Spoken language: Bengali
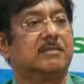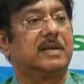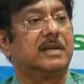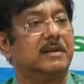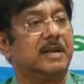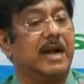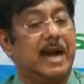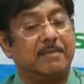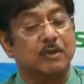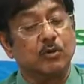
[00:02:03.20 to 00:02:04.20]
মানে
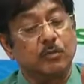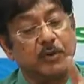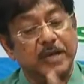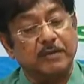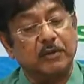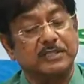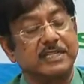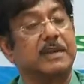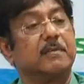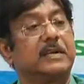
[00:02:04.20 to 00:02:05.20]
আমরা তো উপরে দশ
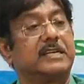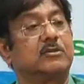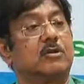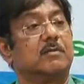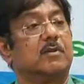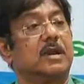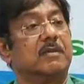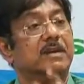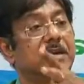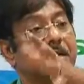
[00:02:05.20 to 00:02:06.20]
হাজার মেট্রিক টন বললাম
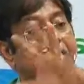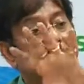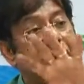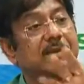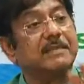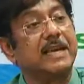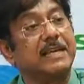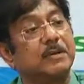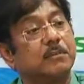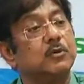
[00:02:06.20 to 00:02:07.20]
নিচে আমাদের
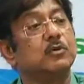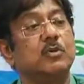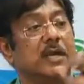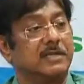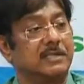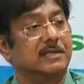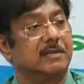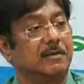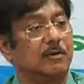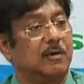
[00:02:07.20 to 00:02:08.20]
কাছে প্রচুর আছে
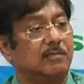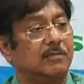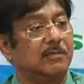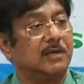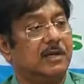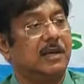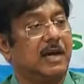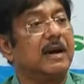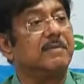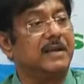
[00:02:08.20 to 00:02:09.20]
গম
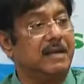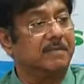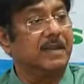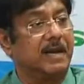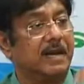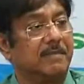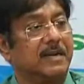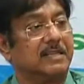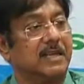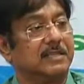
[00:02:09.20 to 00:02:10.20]
রাঙ্গাপানি আপনার
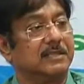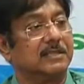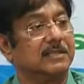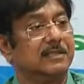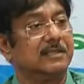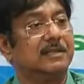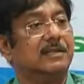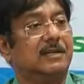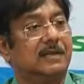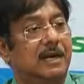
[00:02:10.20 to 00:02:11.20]
দিয়ে আছে
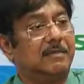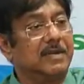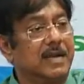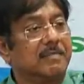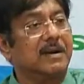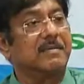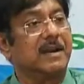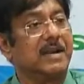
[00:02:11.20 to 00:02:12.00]
আপনি ডাব গ্রামে